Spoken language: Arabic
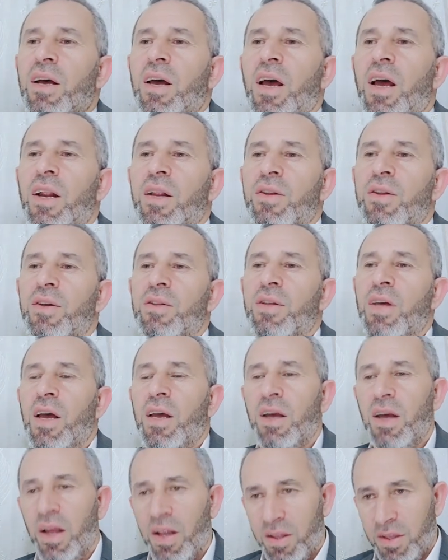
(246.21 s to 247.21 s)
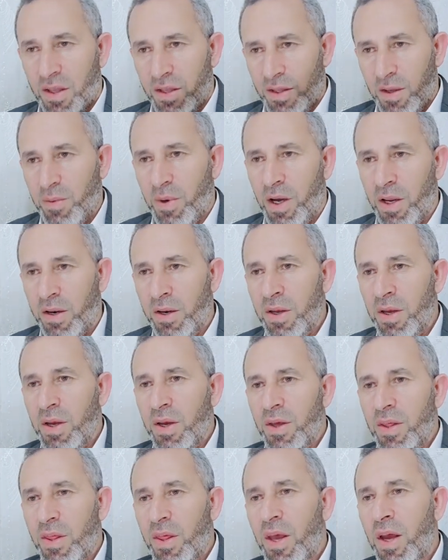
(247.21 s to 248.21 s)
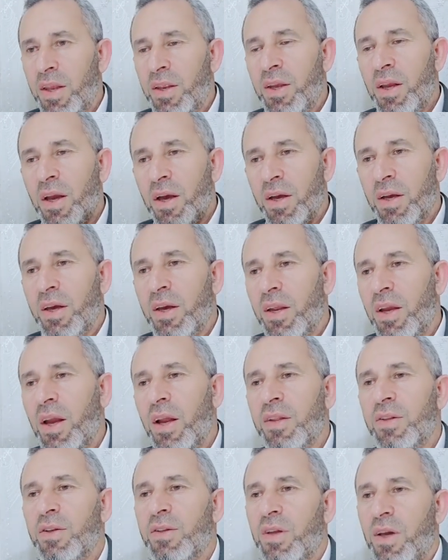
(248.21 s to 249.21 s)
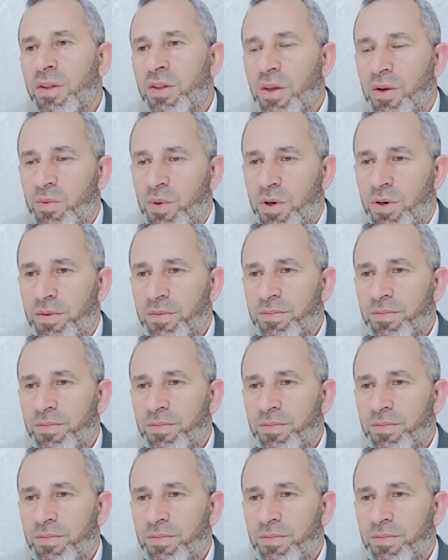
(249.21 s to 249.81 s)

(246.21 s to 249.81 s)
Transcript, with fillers: خلطة هاي خلطة طبعا ثانية غير خلطة التمر